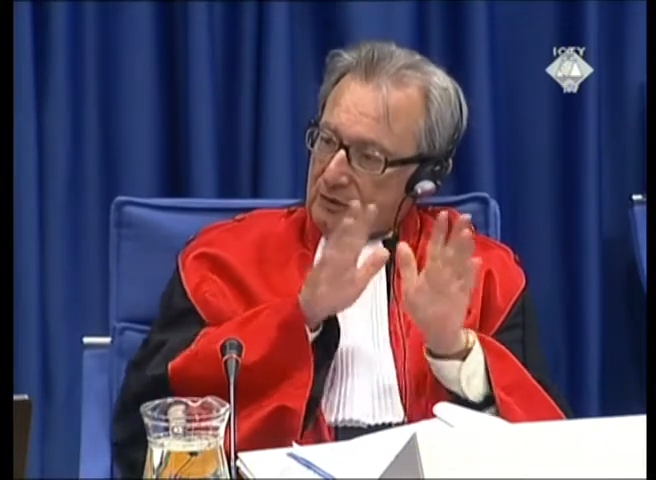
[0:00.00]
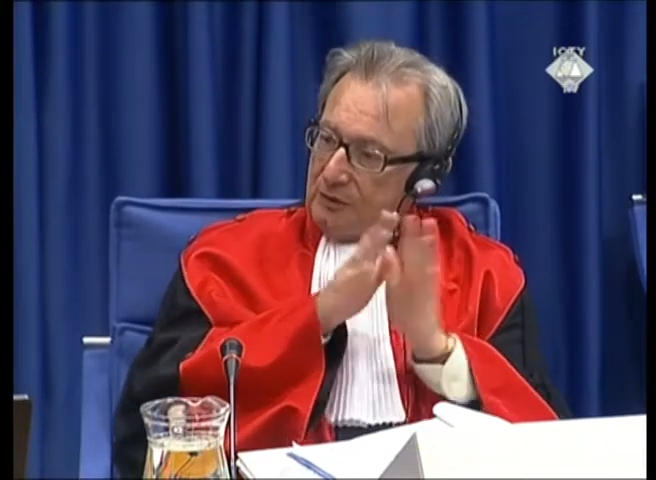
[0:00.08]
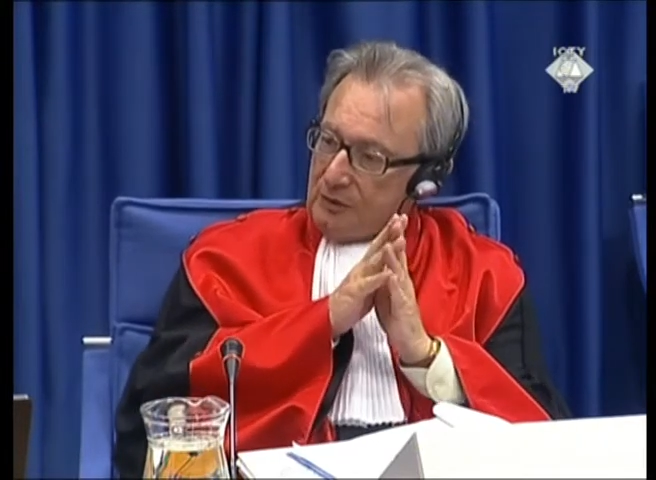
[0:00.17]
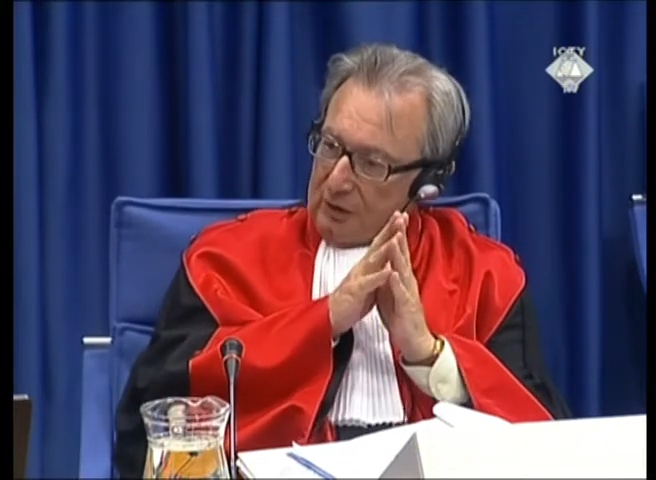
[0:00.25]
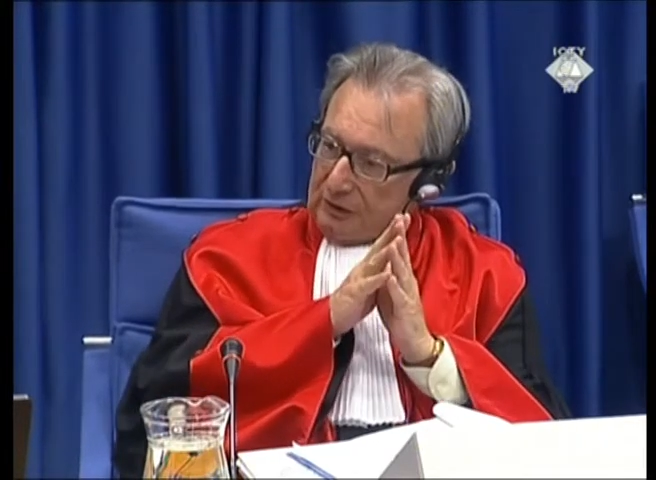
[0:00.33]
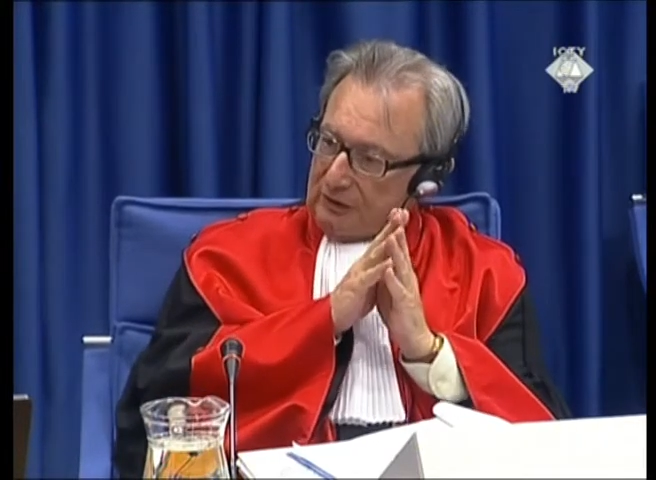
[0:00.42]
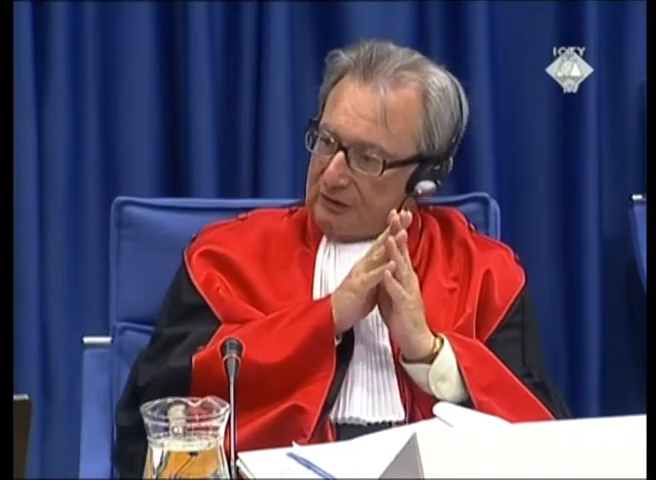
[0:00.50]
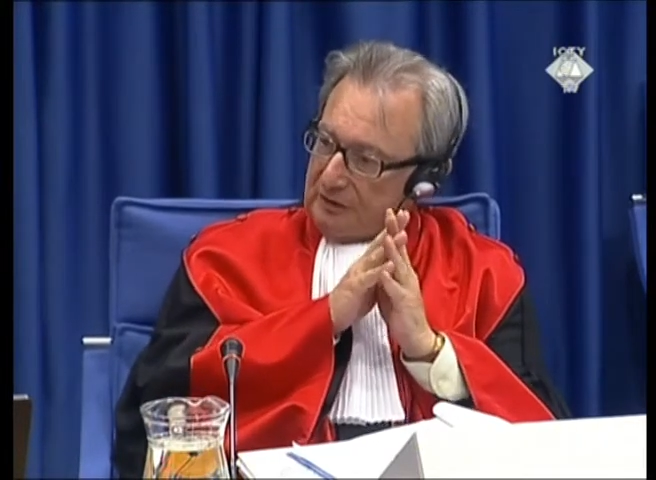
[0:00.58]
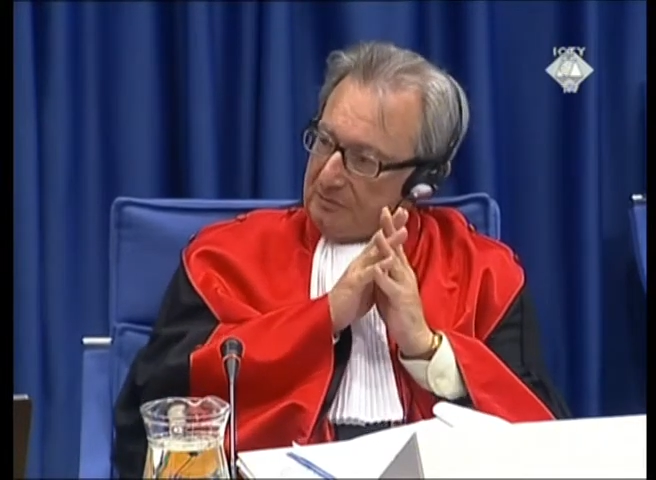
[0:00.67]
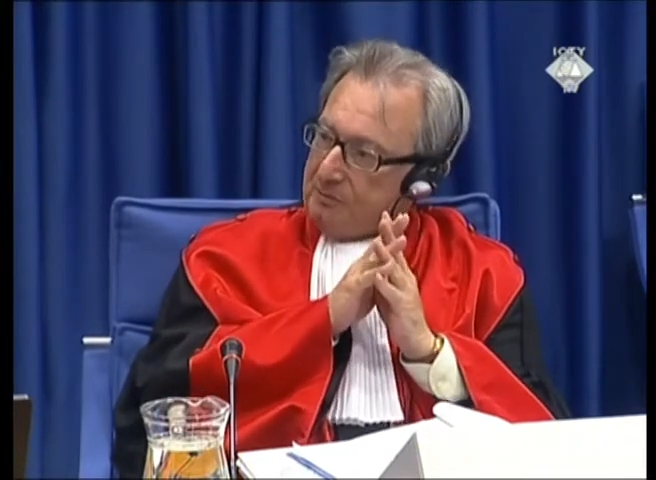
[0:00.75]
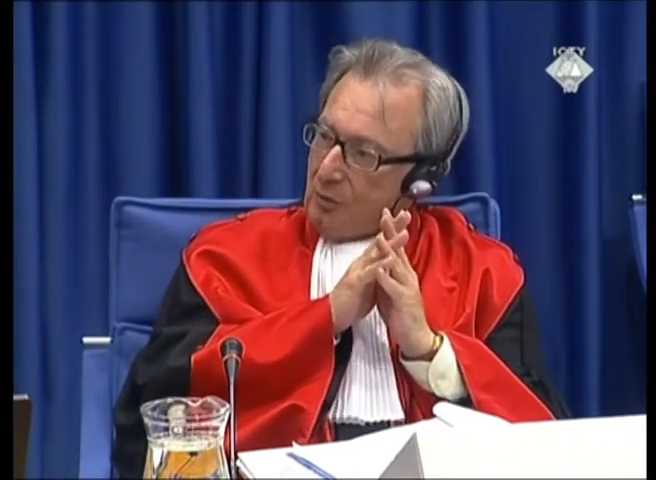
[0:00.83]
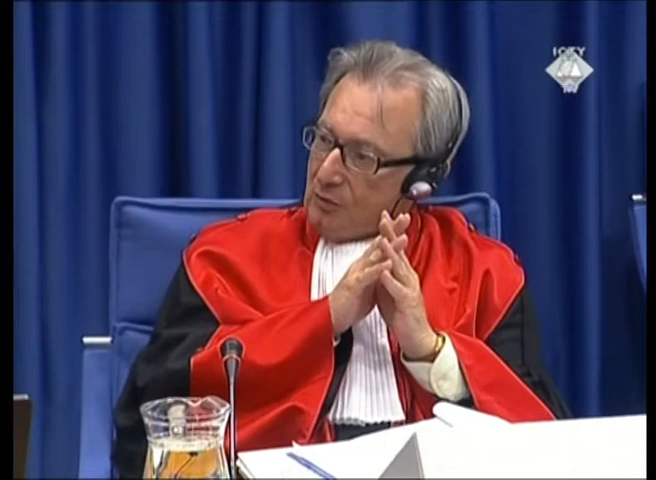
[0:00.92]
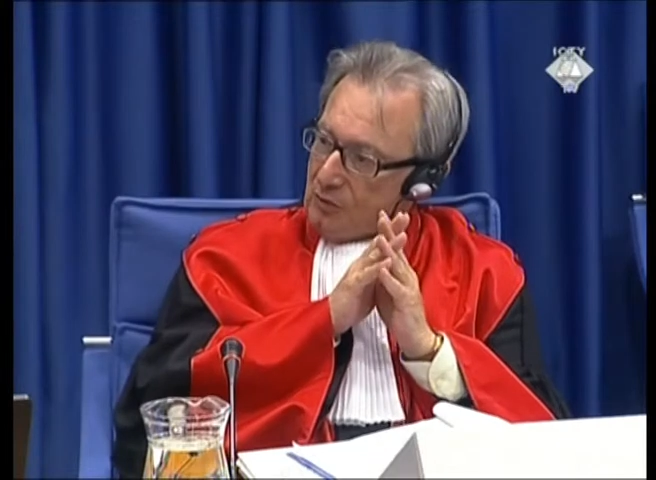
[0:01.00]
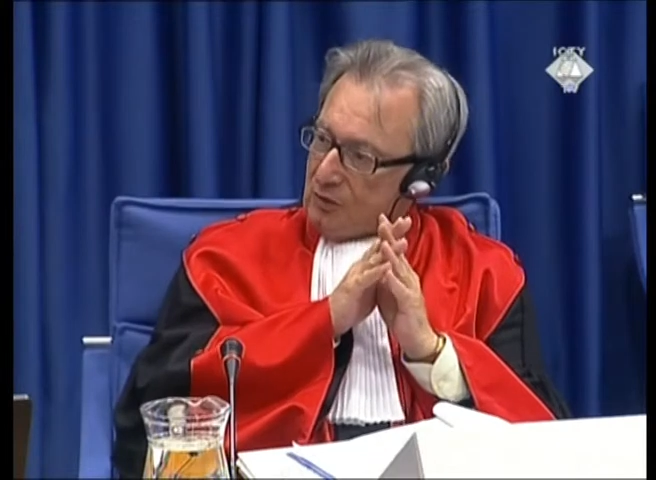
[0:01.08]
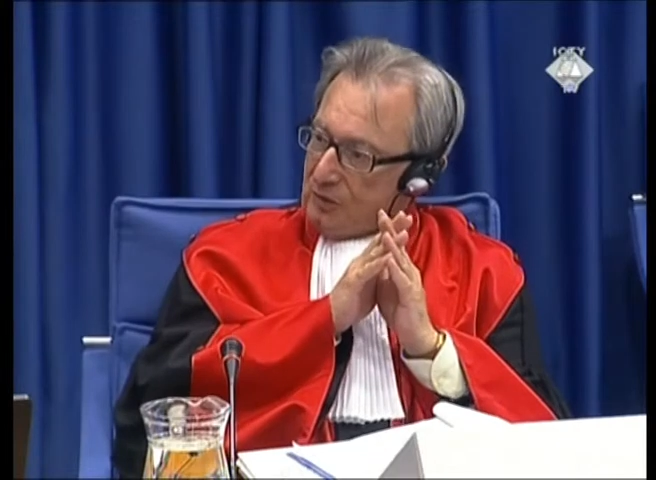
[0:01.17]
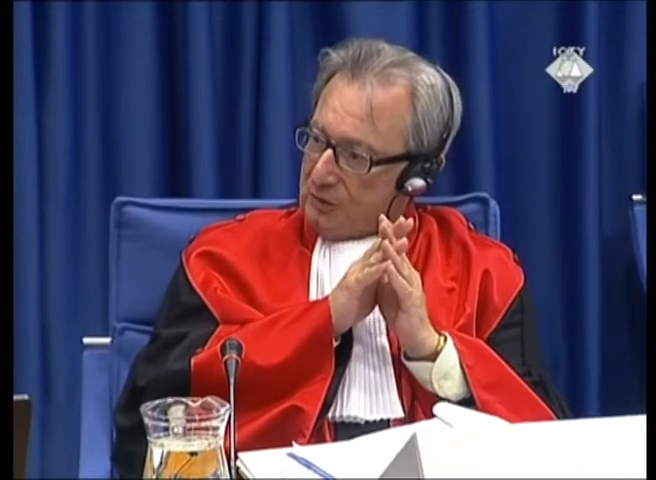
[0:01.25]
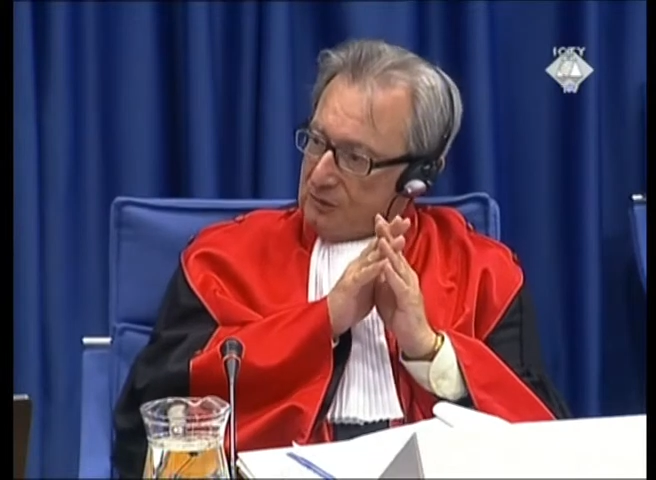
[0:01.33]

vous pouvez le faire dans un